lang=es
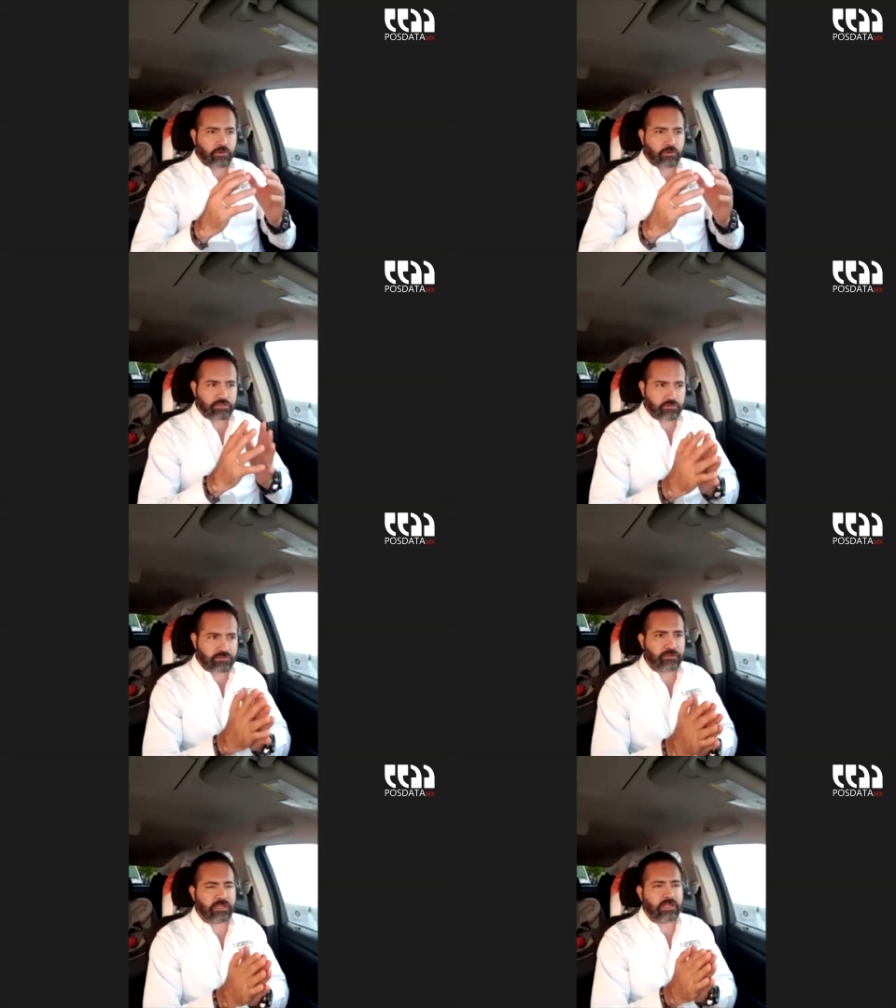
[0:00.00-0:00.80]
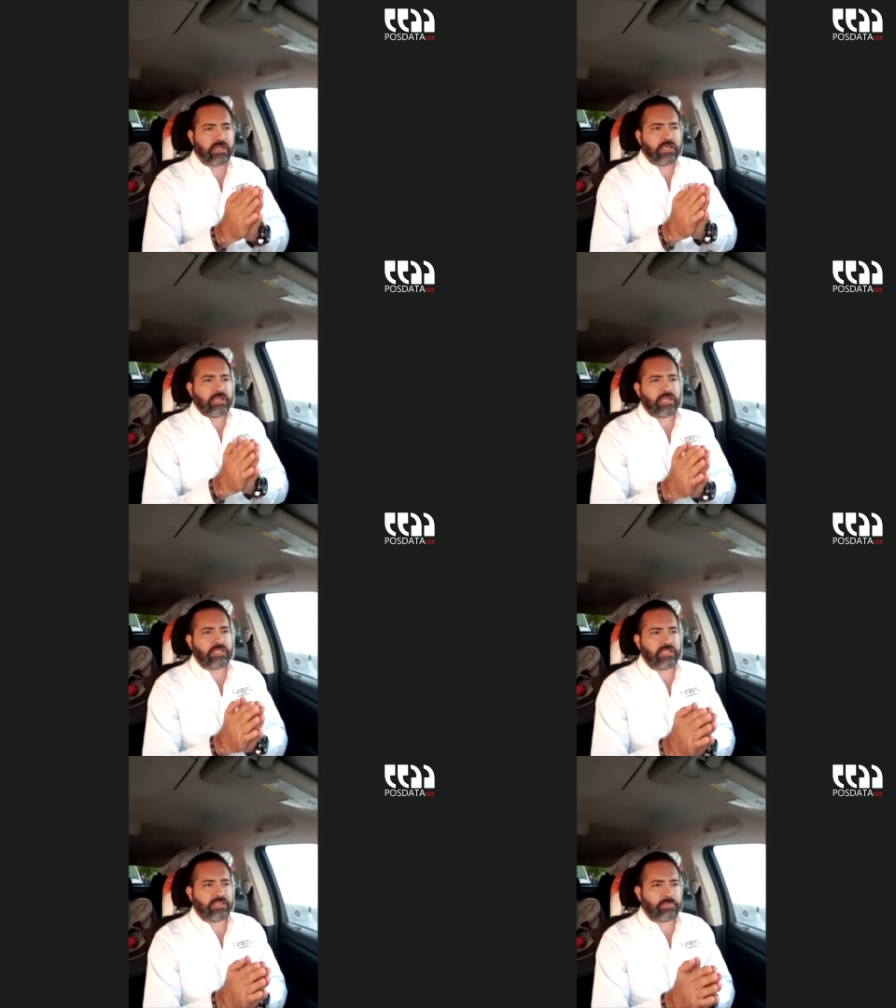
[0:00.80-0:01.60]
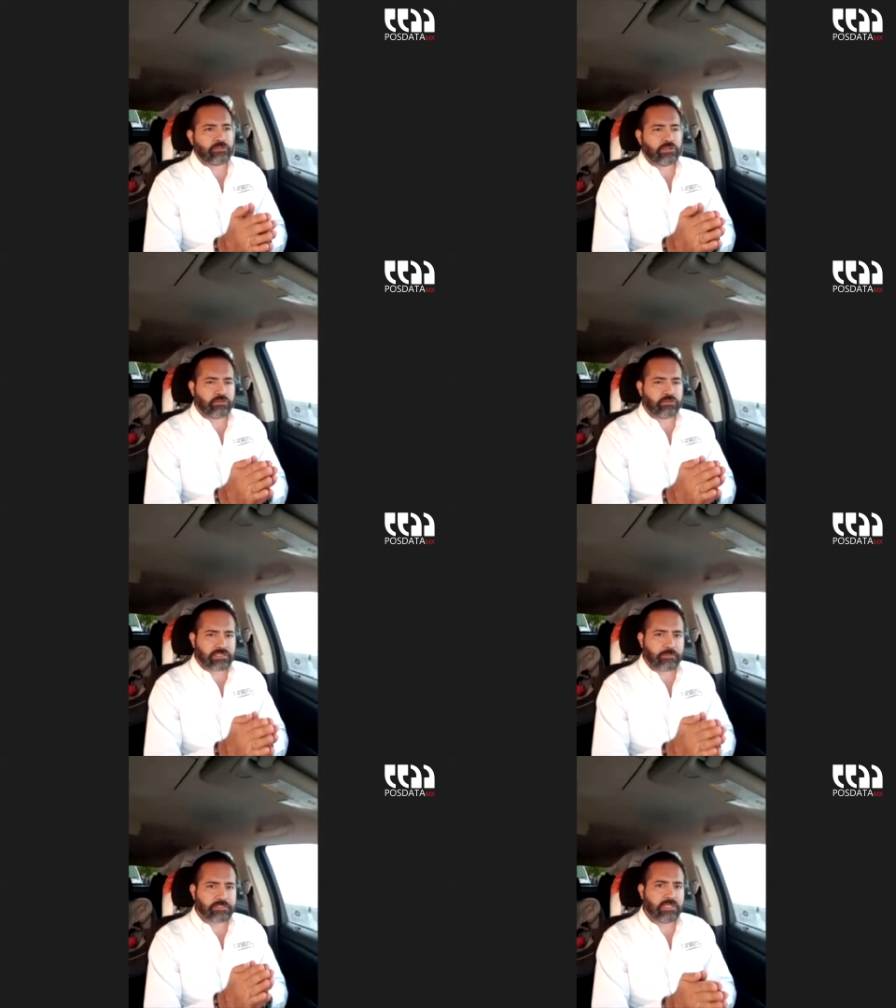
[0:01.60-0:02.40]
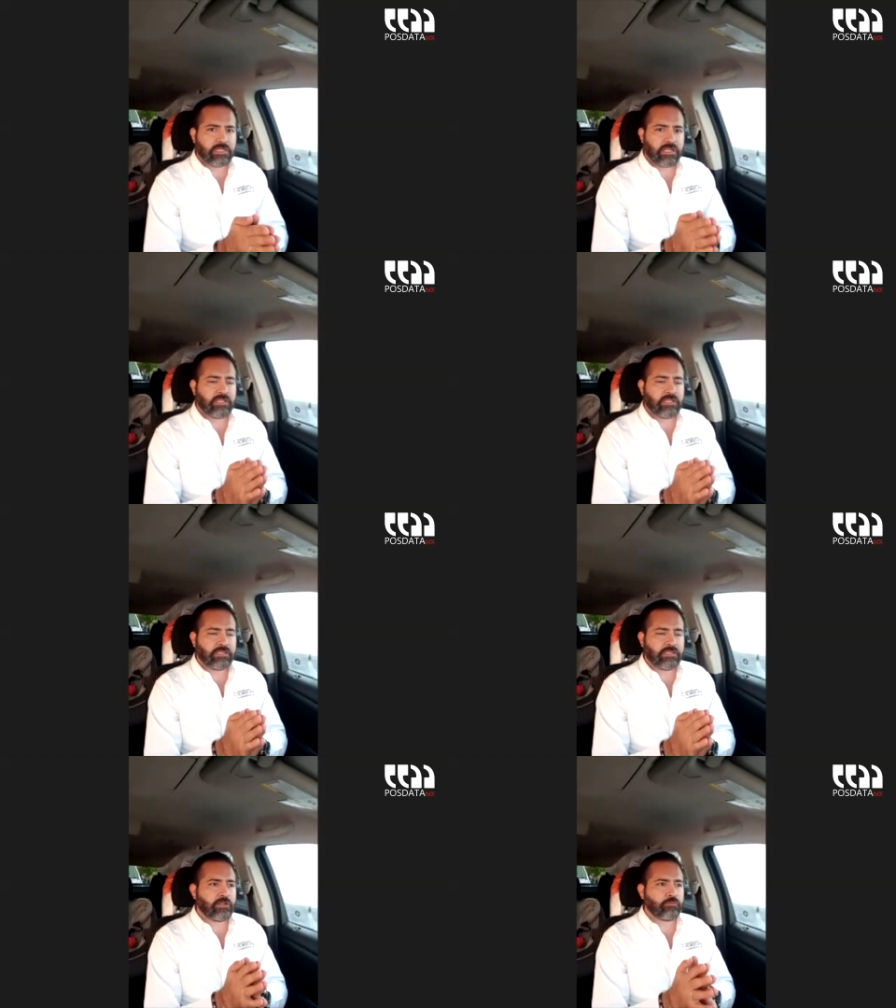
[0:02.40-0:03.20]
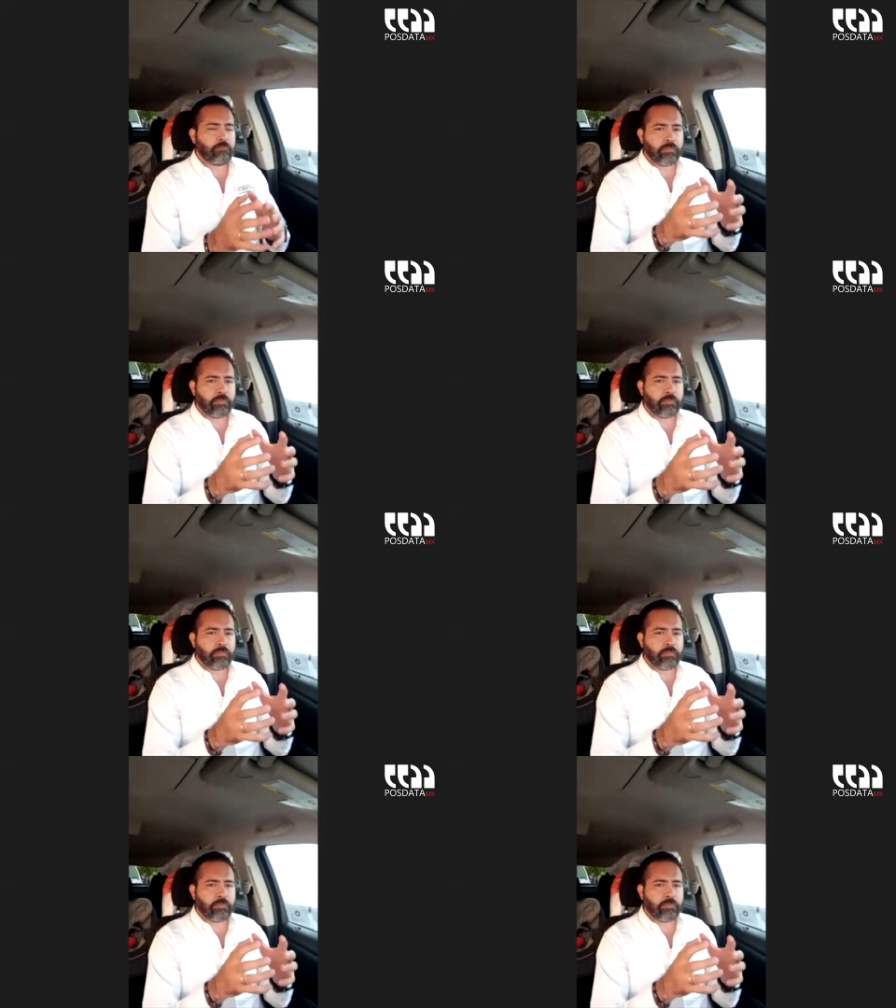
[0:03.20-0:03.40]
una asociación civil que atiende a personas con discapacidad intelectual,